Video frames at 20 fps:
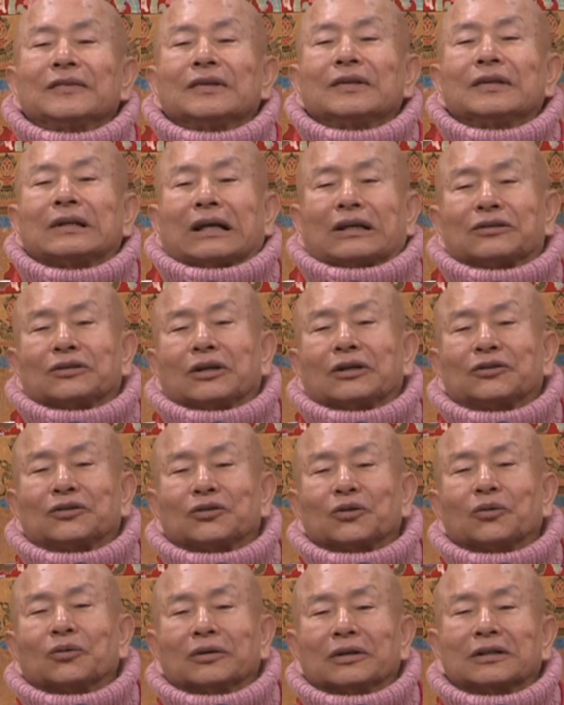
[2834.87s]
他说他
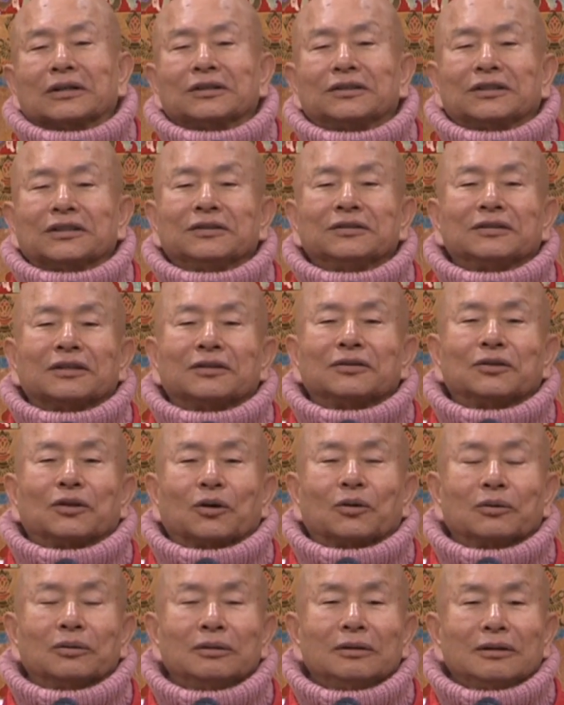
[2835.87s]
送我一个金枕
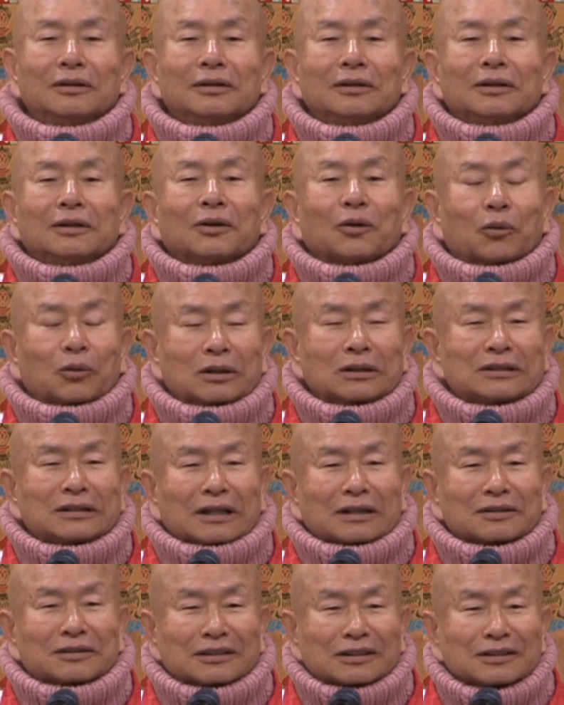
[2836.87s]
头，我一
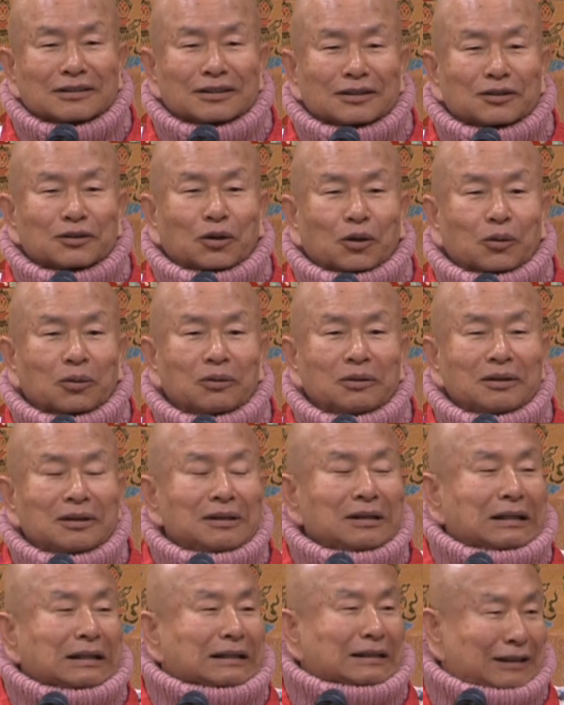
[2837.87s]
想金枕头，
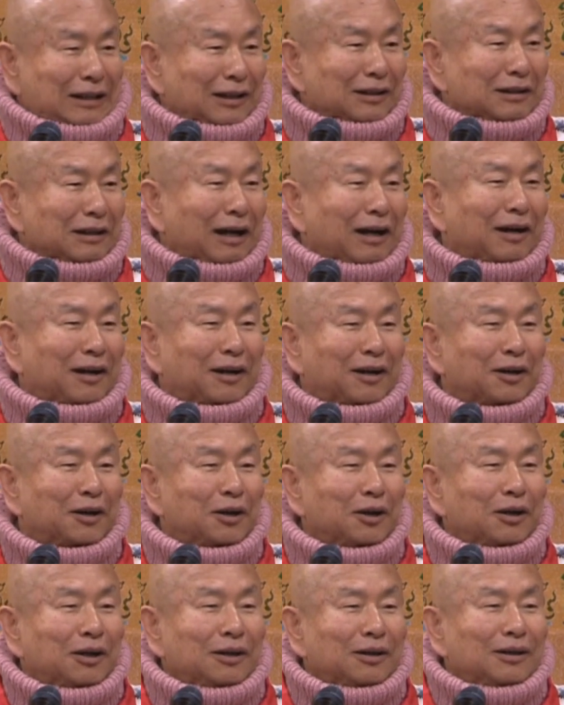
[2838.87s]
天哪！
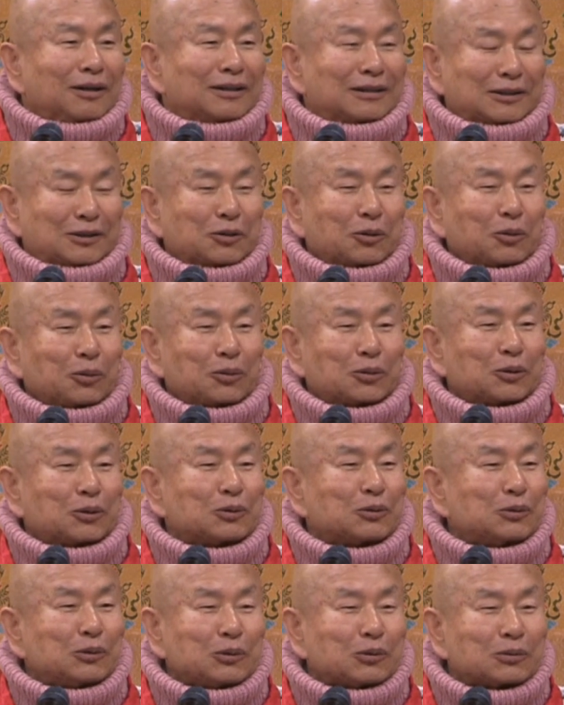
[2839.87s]
以后我
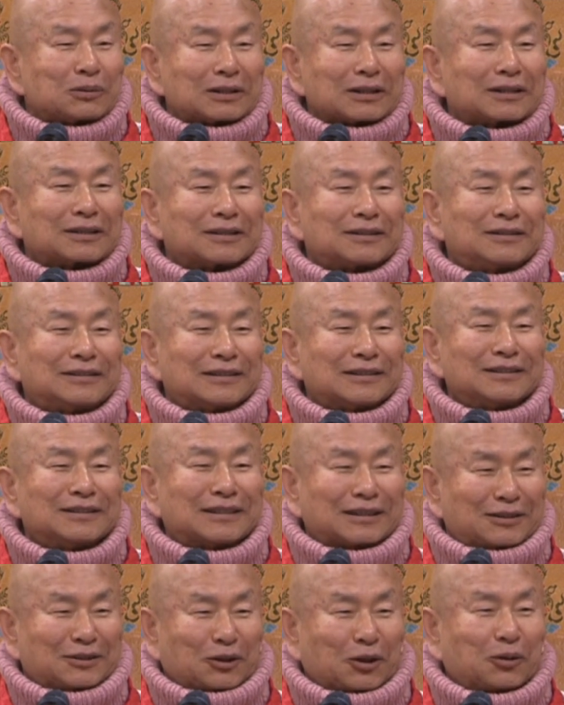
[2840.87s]
用用这个金
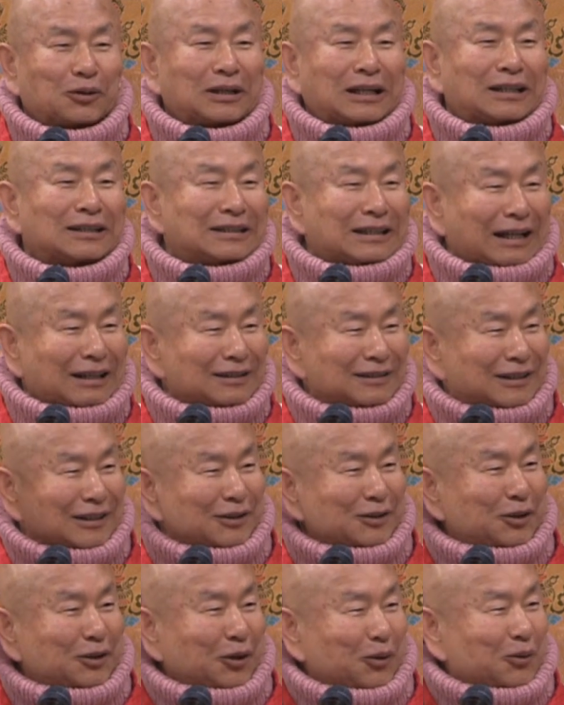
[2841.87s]
枕头来当枕
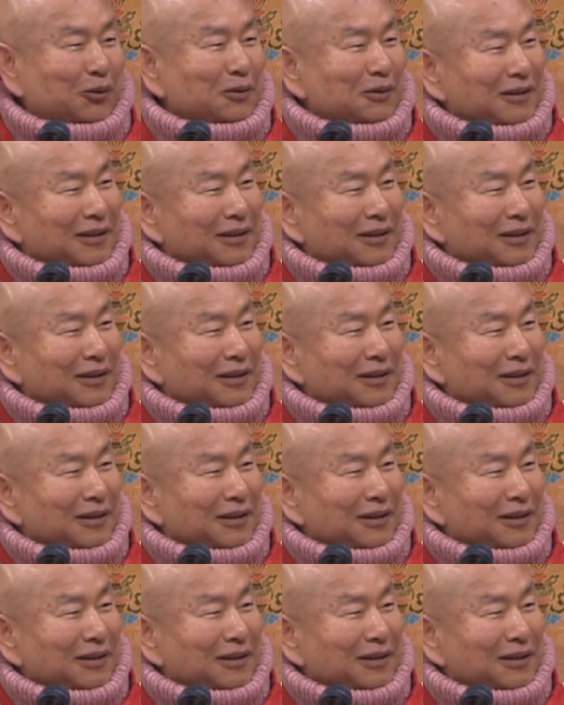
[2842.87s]
头，